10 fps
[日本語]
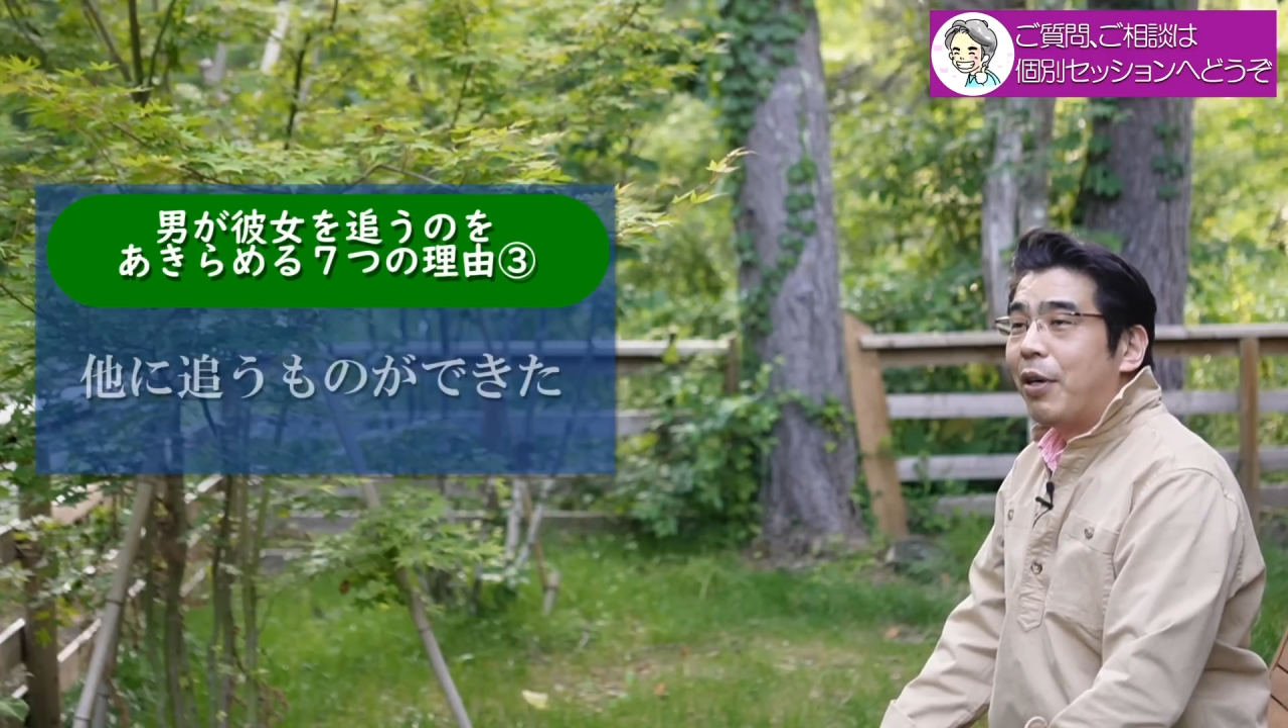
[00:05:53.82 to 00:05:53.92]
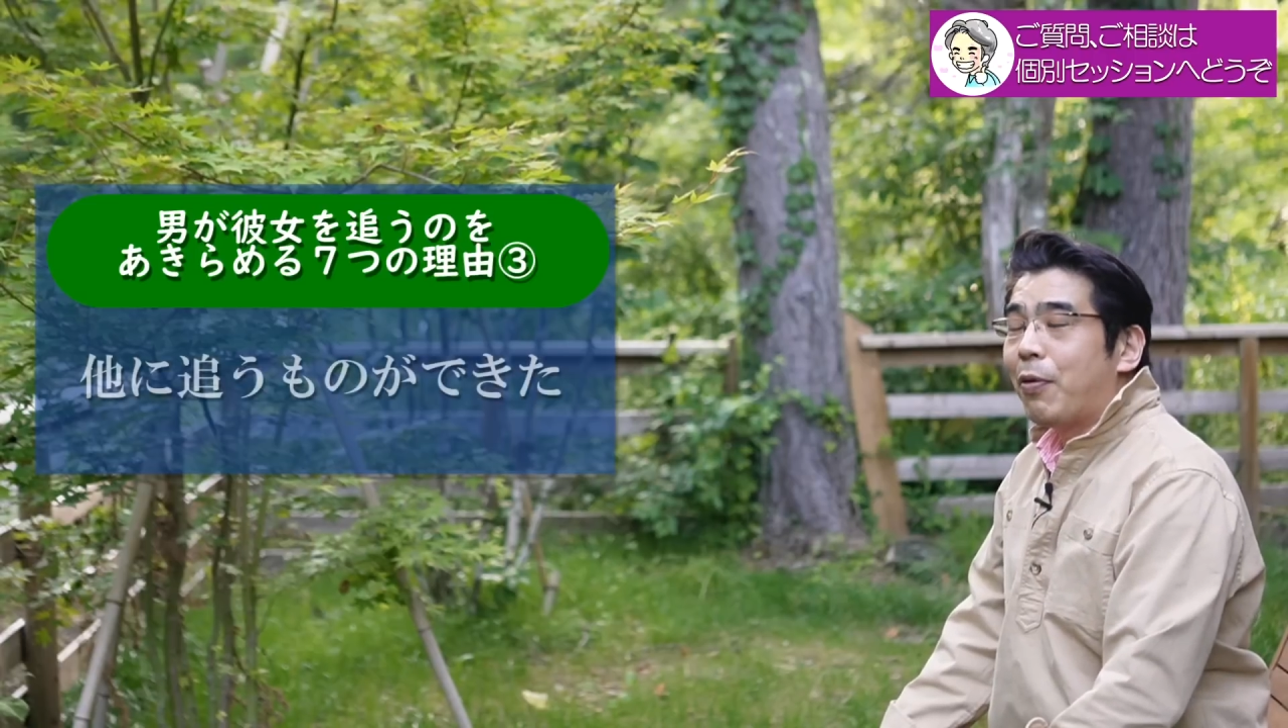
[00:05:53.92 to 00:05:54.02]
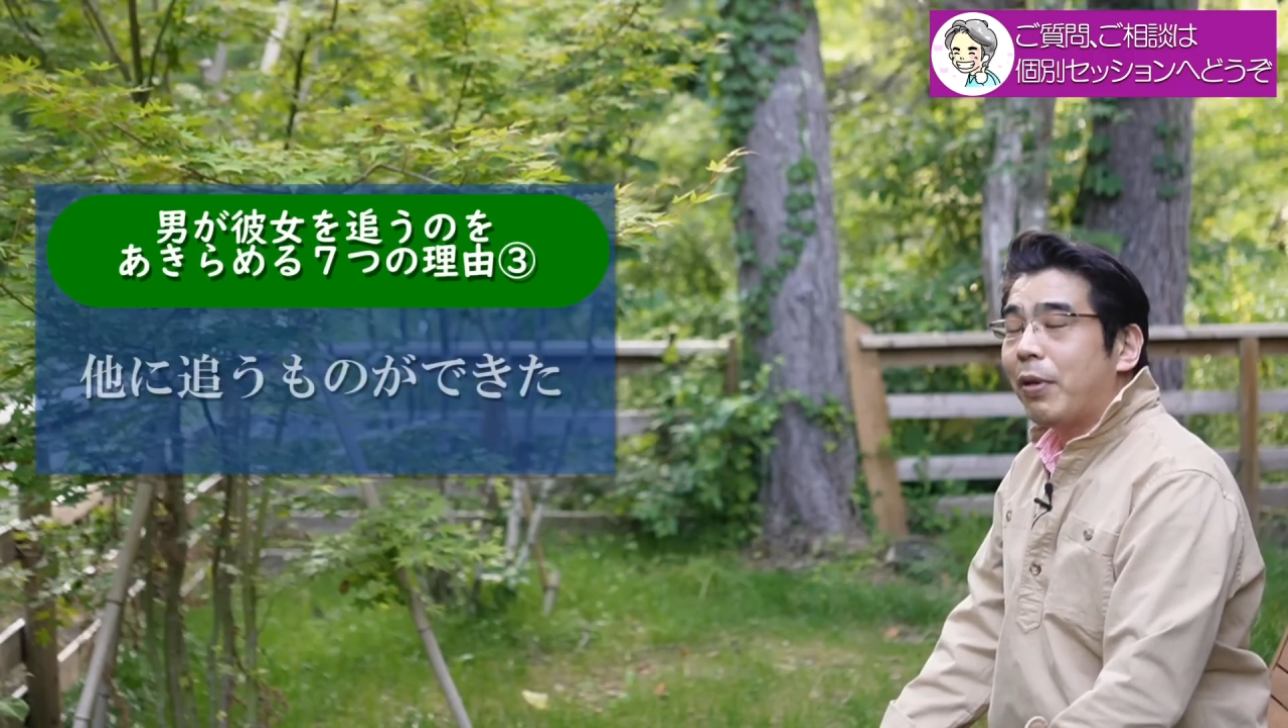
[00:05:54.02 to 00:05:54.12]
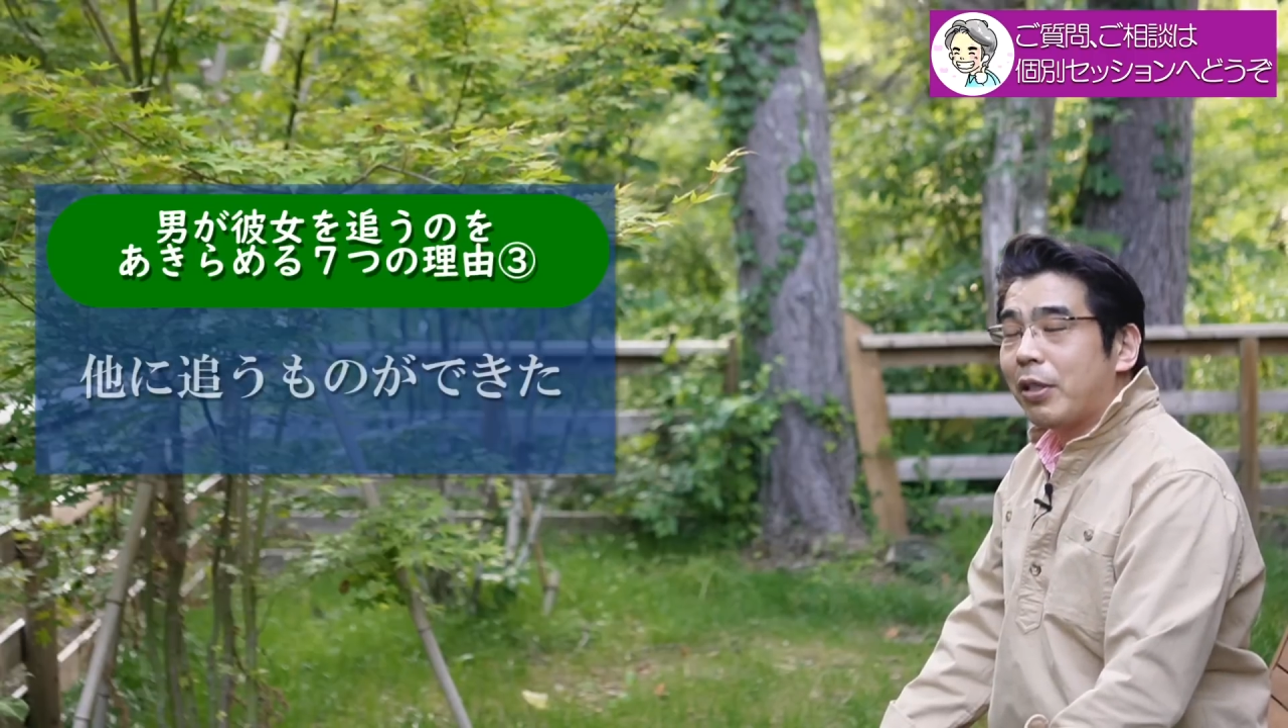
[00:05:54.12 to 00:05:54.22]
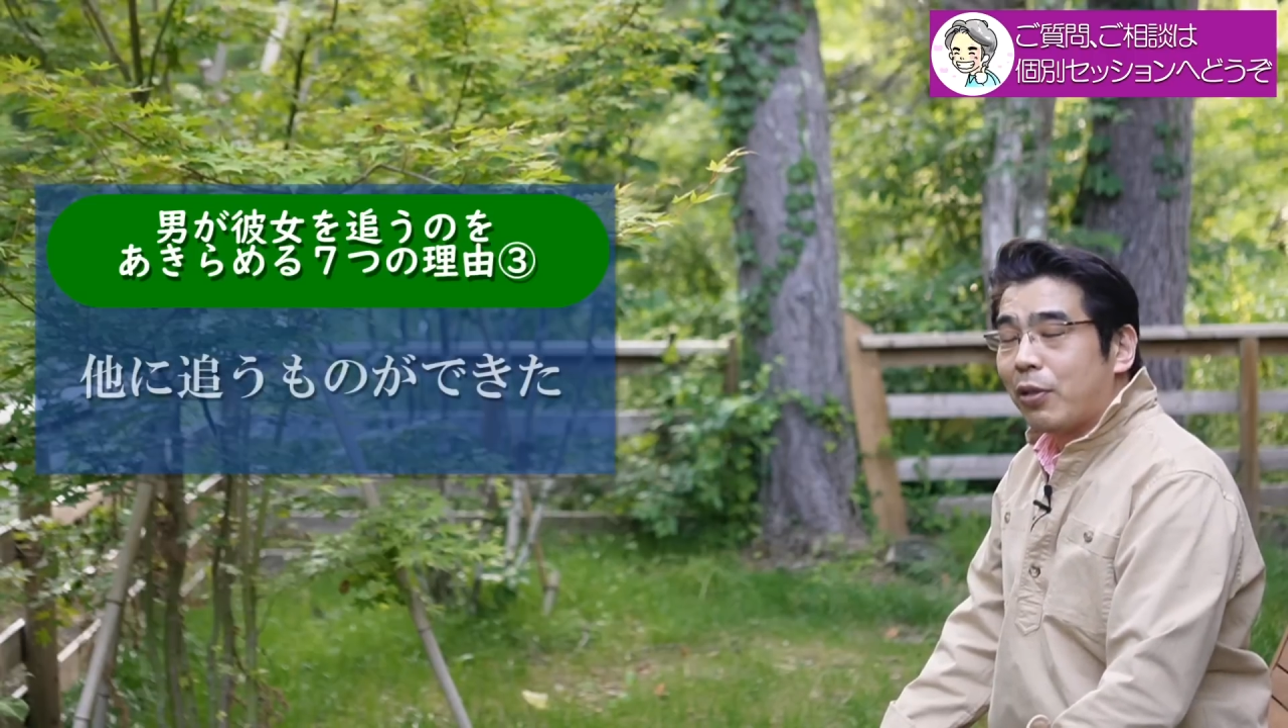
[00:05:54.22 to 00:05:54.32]

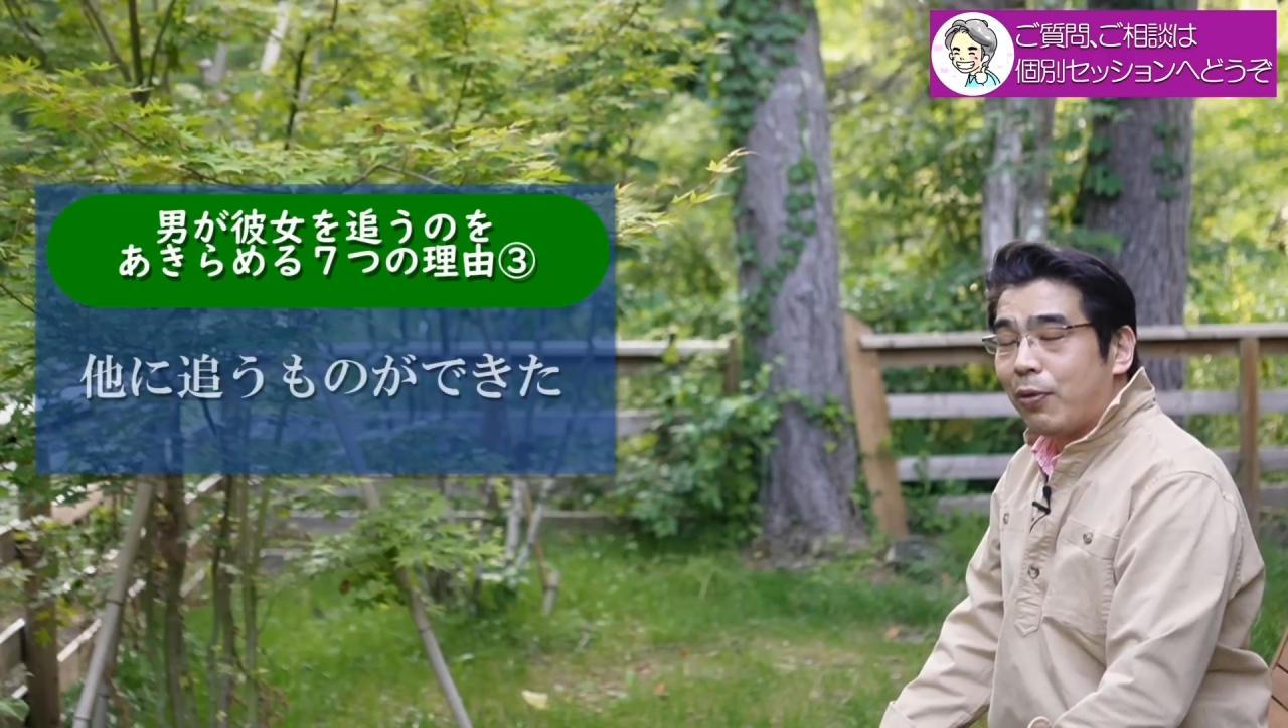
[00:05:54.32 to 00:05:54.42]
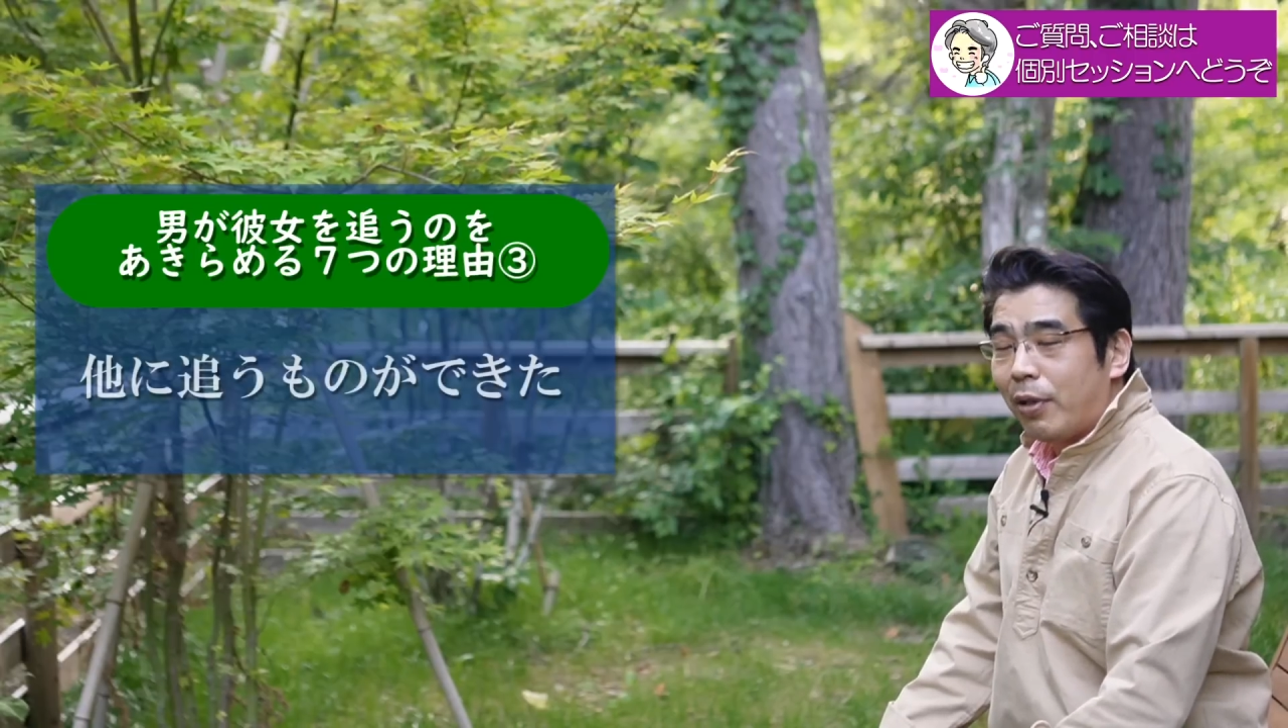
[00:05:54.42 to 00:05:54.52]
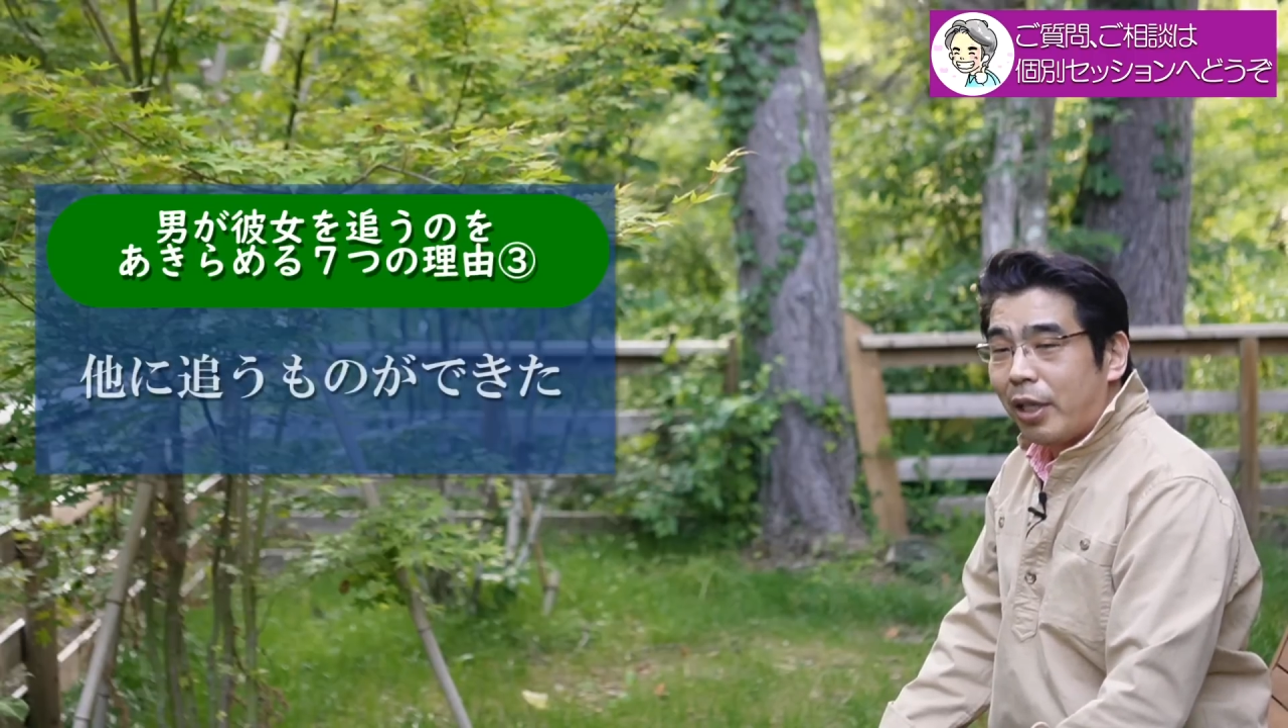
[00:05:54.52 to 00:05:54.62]
これはしょう